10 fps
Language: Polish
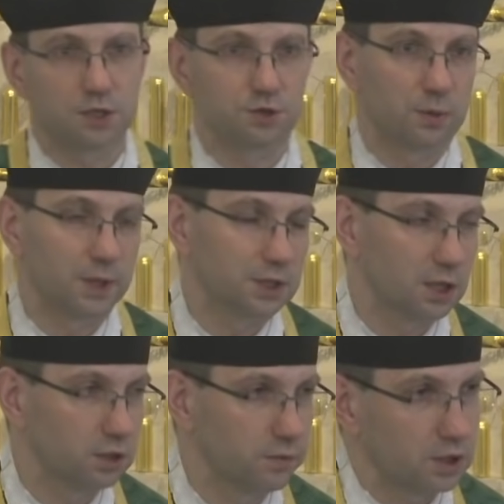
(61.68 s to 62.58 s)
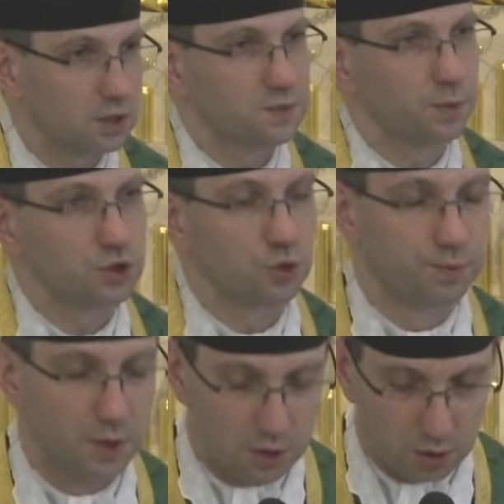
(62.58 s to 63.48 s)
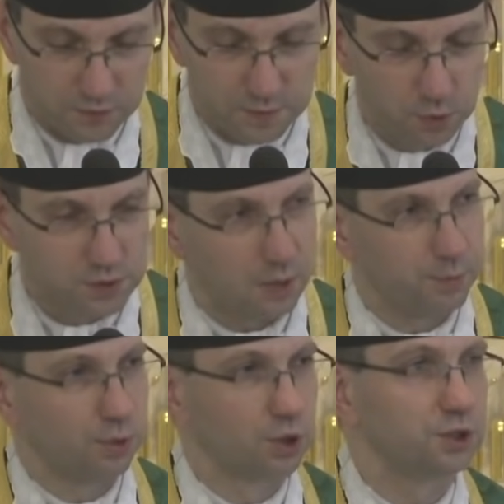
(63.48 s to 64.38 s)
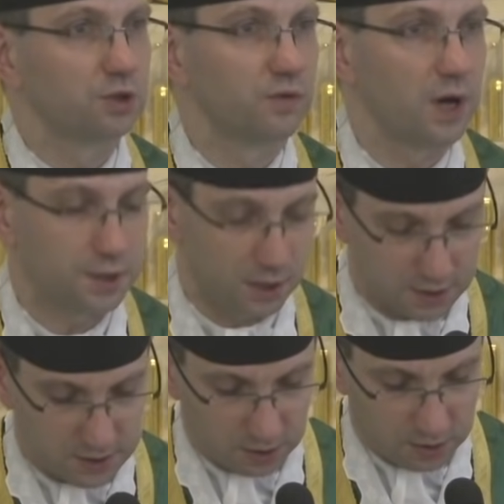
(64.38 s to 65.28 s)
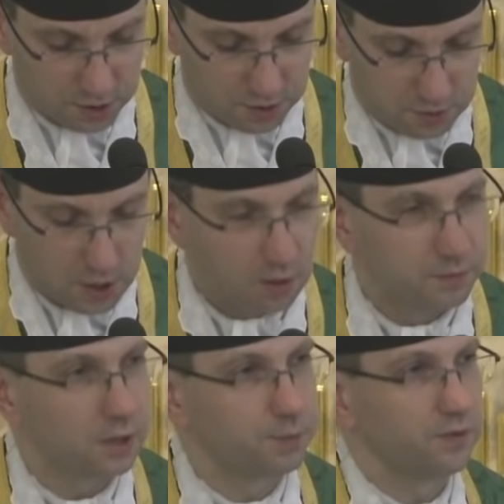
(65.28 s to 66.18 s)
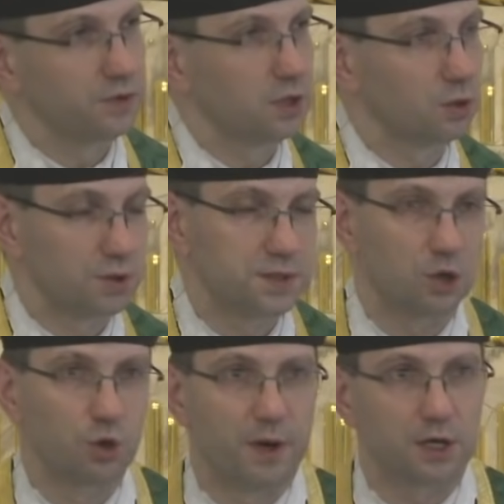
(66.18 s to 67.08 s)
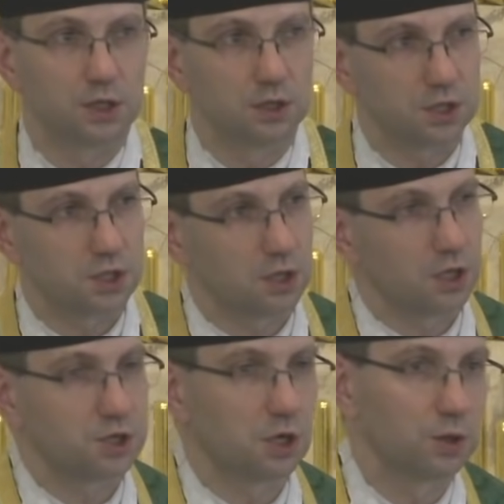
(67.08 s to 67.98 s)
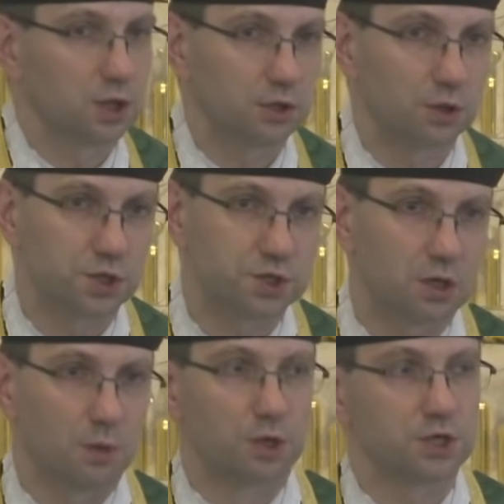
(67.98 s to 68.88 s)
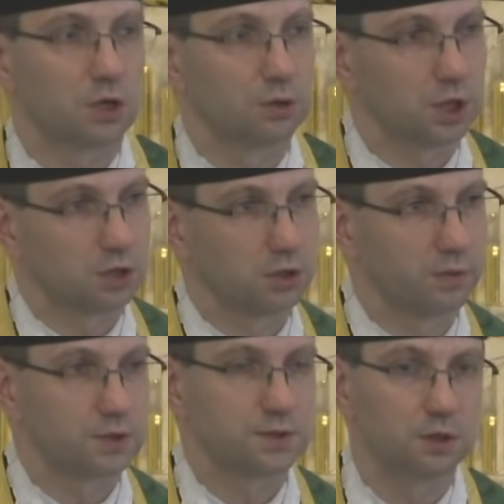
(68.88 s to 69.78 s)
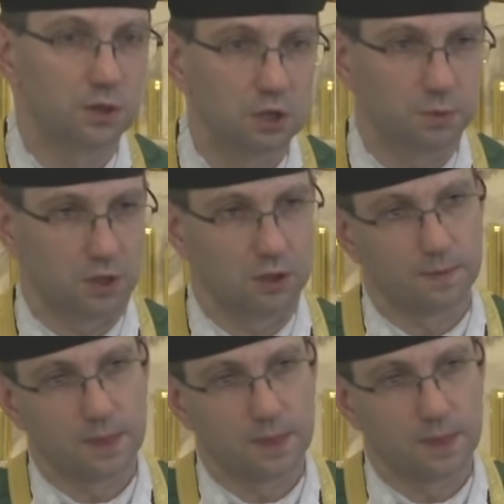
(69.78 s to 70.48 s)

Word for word: i człowiek taki w jakiś sposób no, wzbudza politowanie, jest jakiś na pewnego rodzaju marginesie. Dlaczego? Dlatego, że się nie może kontaktować z innymi,